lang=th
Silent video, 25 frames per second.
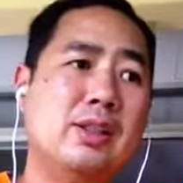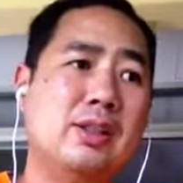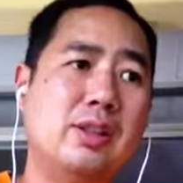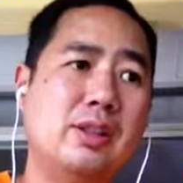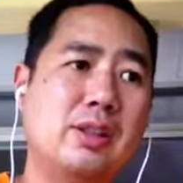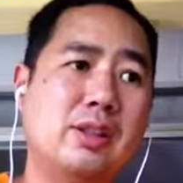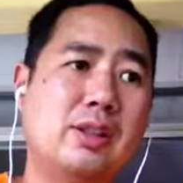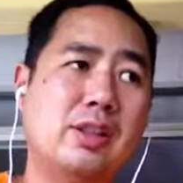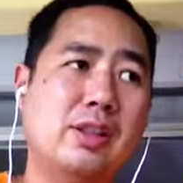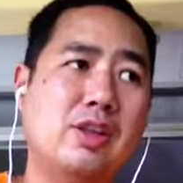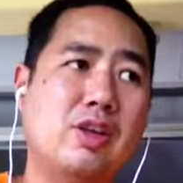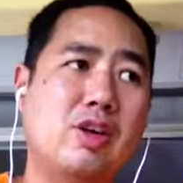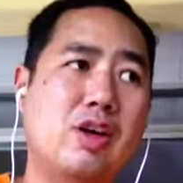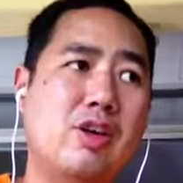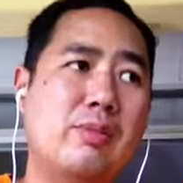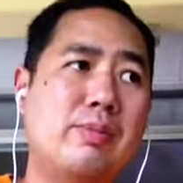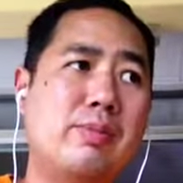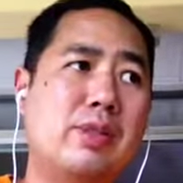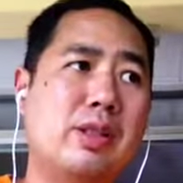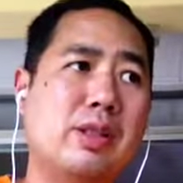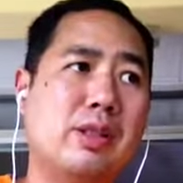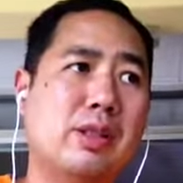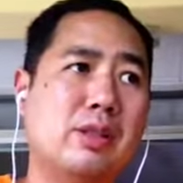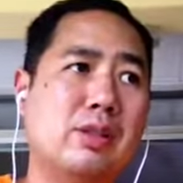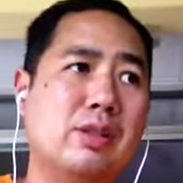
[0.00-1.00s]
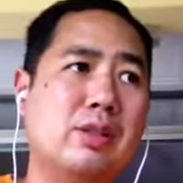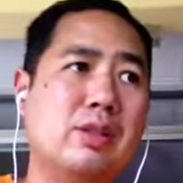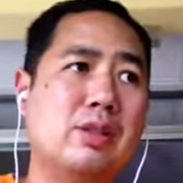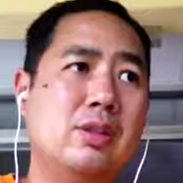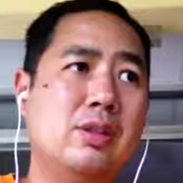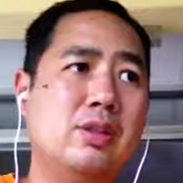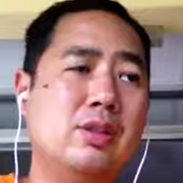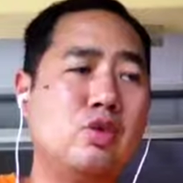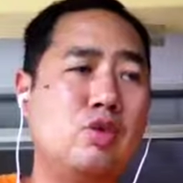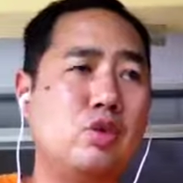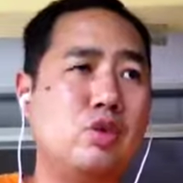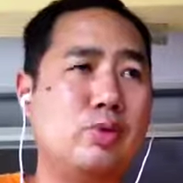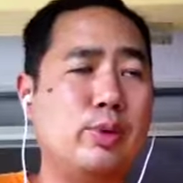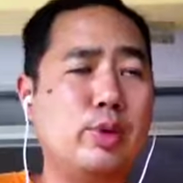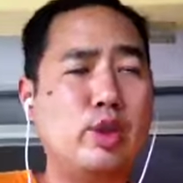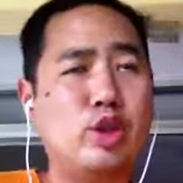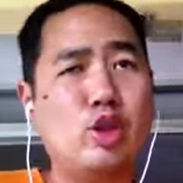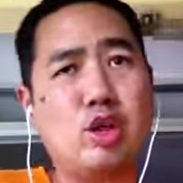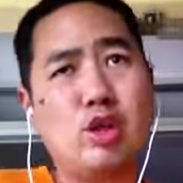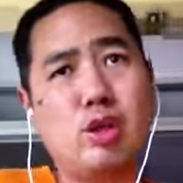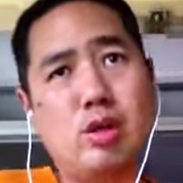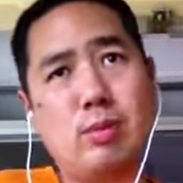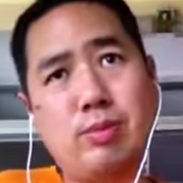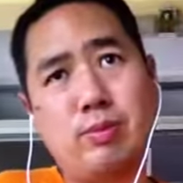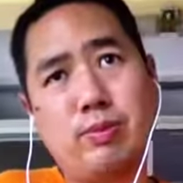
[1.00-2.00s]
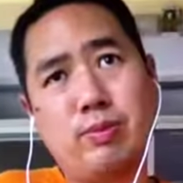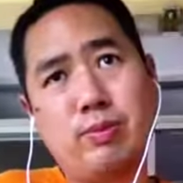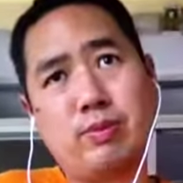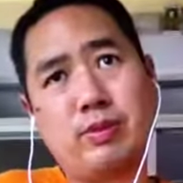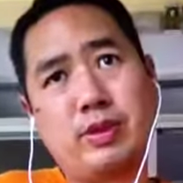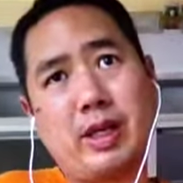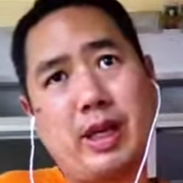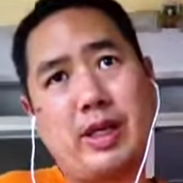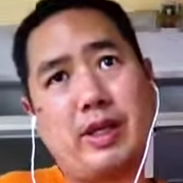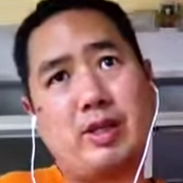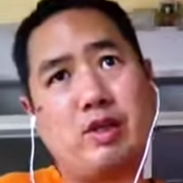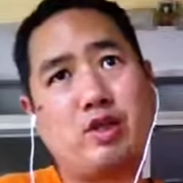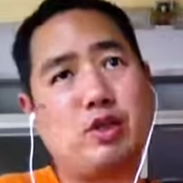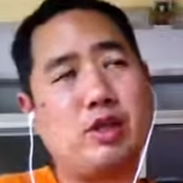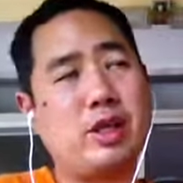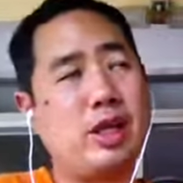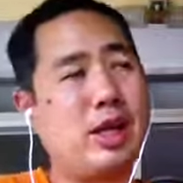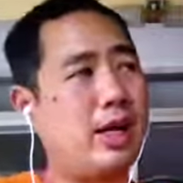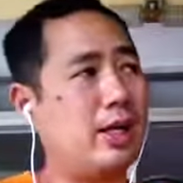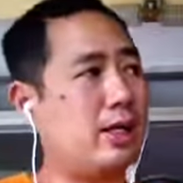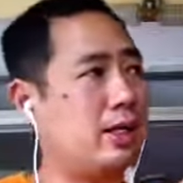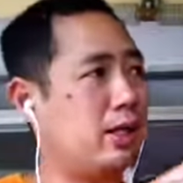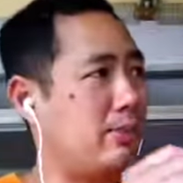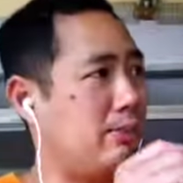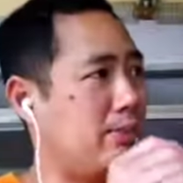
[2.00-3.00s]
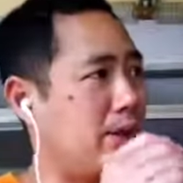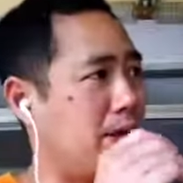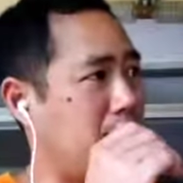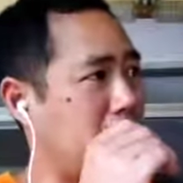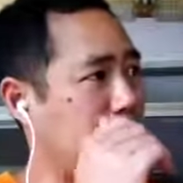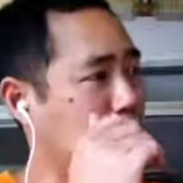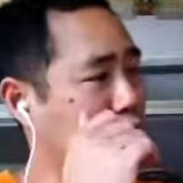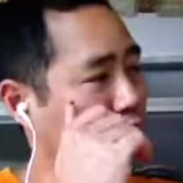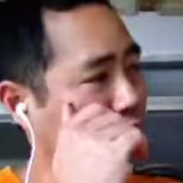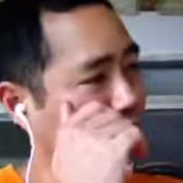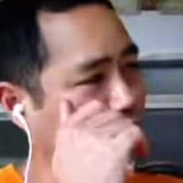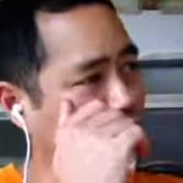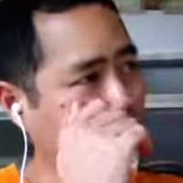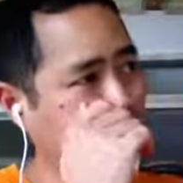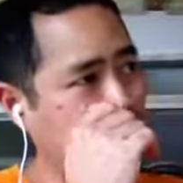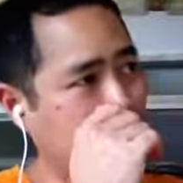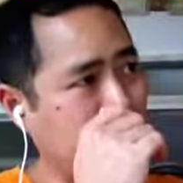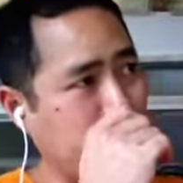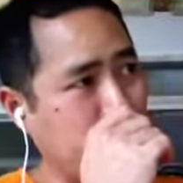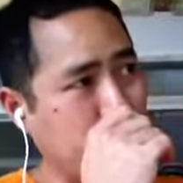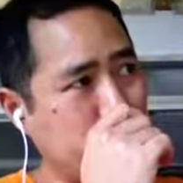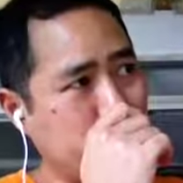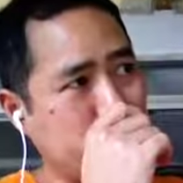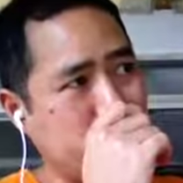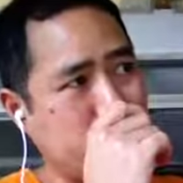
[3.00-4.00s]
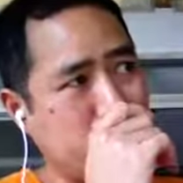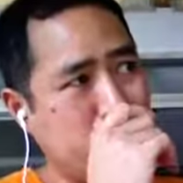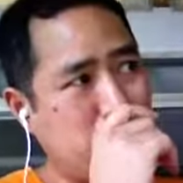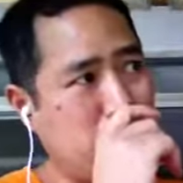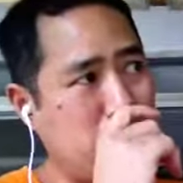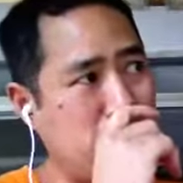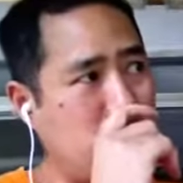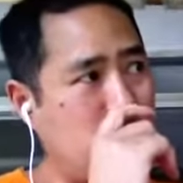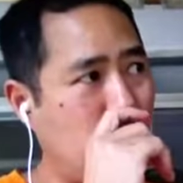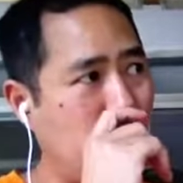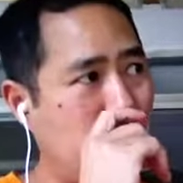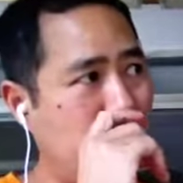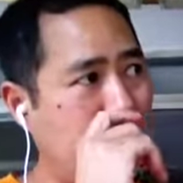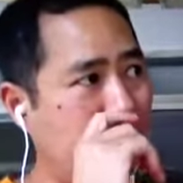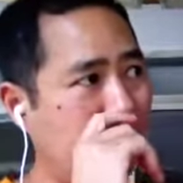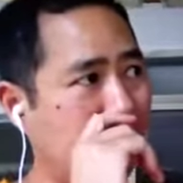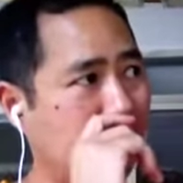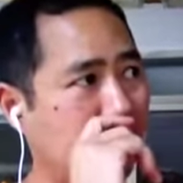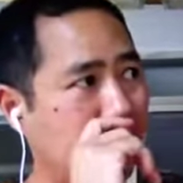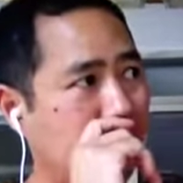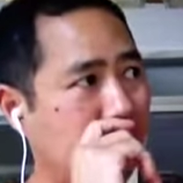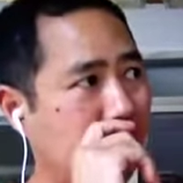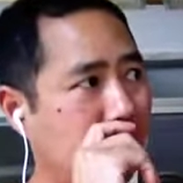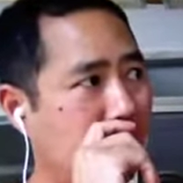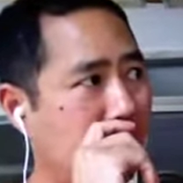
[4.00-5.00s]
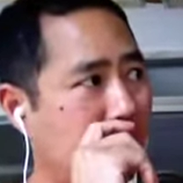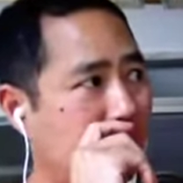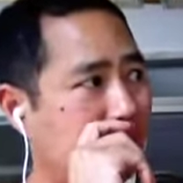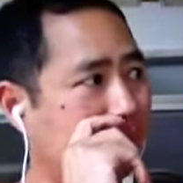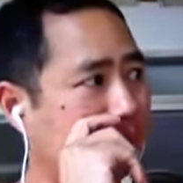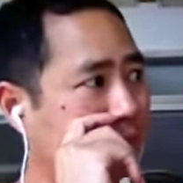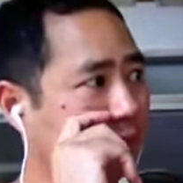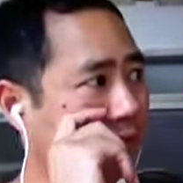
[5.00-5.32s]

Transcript: หนึ่งถึงร้อยหมื่นคุณพินโยไตตุยะธรรมาพูดถึงเมจิเคิลโมเมนต์เหมือนกับว่า